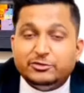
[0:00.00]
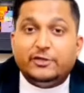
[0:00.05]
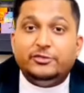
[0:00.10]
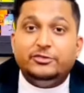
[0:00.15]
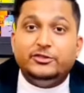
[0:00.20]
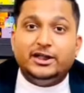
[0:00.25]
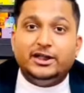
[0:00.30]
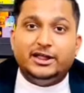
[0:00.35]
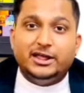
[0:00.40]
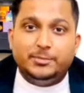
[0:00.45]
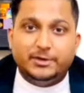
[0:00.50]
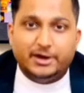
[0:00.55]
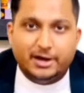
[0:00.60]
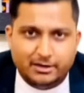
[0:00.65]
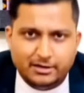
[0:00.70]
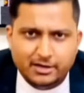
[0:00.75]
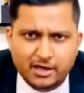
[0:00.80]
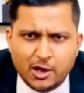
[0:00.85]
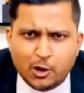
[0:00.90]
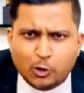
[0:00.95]
धंधा नहीं बढ़ा
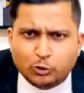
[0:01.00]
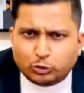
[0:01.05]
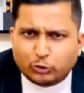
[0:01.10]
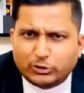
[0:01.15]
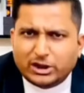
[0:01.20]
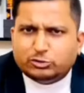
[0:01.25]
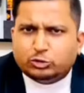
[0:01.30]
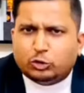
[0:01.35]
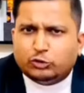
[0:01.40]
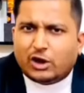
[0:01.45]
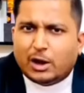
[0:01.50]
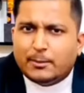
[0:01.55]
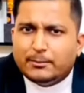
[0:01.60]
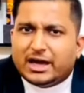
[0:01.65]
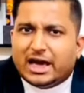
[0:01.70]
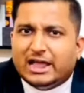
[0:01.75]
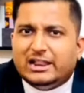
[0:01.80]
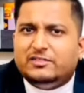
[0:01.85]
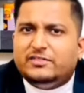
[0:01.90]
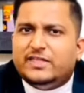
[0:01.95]
उन्होंने सोचा हम
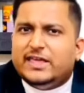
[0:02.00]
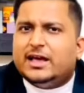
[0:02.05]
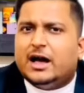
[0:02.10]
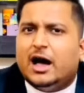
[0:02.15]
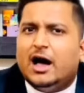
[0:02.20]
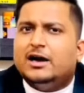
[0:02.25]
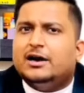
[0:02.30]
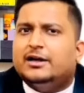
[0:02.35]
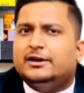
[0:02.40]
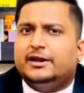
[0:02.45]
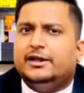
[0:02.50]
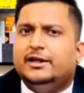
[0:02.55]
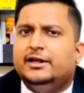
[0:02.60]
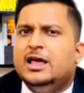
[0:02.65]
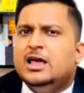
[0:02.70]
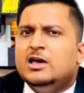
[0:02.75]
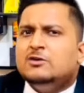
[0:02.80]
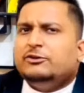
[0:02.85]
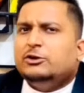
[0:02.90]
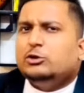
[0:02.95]
गलती कहाँ कर रहे
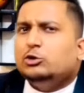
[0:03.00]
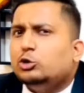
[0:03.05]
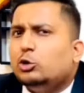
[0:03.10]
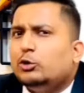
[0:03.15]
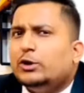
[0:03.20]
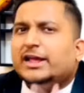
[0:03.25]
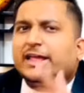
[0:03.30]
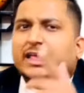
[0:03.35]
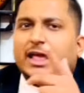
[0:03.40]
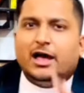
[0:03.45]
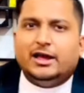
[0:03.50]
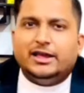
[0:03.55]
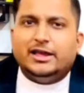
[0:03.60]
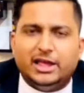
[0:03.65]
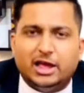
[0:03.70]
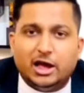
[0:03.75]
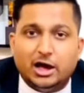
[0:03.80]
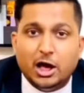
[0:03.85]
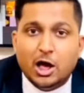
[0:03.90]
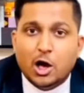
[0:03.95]
हैं फिर उन्होंने क्या
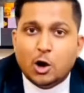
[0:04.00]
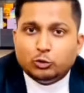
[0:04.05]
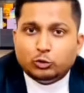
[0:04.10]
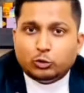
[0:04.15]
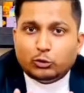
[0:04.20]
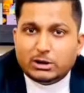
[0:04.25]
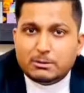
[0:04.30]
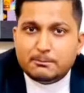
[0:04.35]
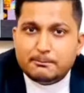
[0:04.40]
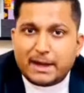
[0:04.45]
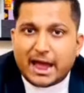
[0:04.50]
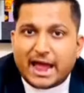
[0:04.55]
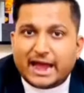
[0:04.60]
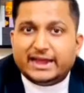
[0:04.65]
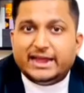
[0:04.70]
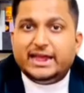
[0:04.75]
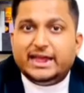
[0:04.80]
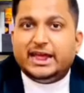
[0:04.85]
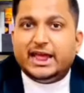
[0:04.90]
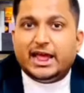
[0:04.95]
किया उन्होंने
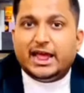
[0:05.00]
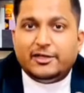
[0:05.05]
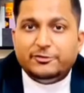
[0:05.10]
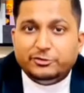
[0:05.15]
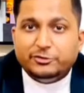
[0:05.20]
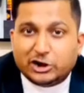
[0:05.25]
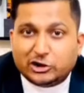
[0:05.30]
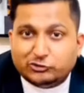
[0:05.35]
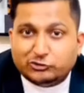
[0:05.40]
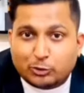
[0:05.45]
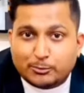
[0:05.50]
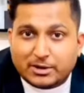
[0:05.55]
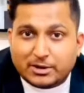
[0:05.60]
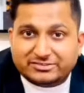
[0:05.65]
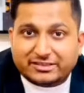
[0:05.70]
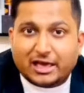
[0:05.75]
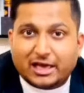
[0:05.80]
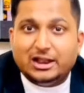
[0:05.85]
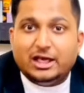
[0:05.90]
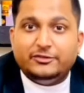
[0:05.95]
मैगी के अंदर जो
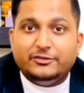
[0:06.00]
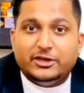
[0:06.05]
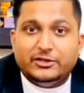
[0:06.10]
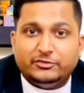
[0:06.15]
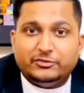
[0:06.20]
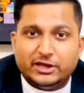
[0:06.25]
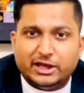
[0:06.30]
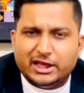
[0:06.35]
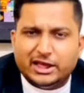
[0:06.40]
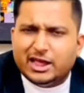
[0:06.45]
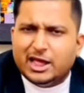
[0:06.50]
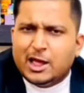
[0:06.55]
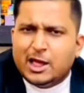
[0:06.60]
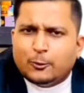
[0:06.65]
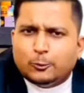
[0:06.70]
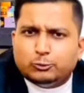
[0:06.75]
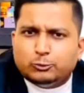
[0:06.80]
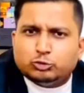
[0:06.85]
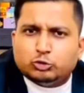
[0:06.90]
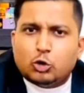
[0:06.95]
मसाला देते हैं
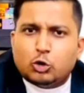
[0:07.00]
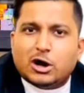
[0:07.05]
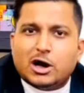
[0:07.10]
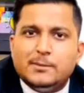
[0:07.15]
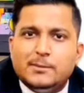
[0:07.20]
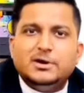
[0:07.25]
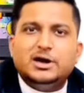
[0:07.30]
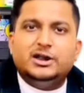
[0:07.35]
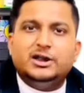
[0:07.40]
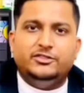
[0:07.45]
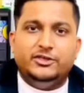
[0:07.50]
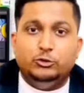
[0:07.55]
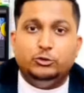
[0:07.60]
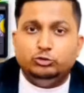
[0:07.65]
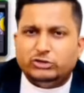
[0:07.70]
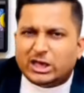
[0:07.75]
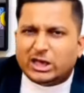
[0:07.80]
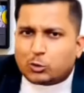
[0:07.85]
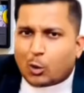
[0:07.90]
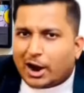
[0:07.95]
उसको कम कर दी
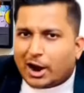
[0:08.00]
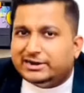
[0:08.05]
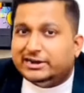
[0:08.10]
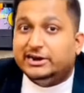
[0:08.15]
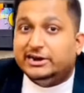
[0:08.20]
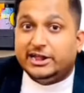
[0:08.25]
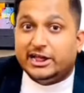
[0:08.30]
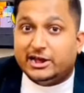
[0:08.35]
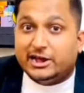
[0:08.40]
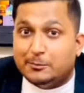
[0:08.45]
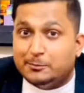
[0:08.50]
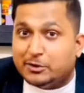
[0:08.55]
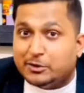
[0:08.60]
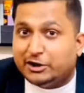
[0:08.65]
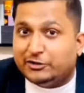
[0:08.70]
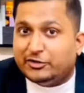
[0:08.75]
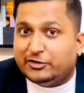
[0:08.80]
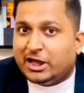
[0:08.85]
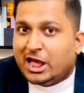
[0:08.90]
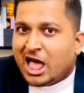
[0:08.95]
उसकी क्वांटिटी कम कर
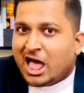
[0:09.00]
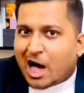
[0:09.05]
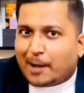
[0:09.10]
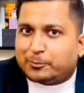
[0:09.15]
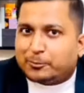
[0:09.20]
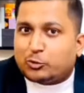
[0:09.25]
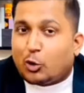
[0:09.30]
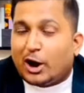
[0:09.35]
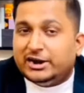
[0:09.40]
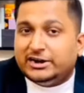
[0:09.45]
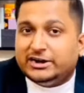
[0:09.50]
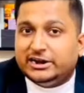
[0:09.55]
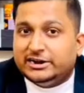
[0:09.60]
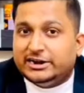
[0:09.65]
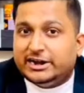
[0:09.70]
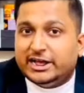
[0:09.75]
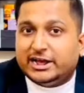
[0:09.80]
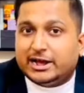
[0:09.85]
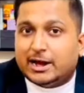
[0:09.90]
दी अब क्वांटिटी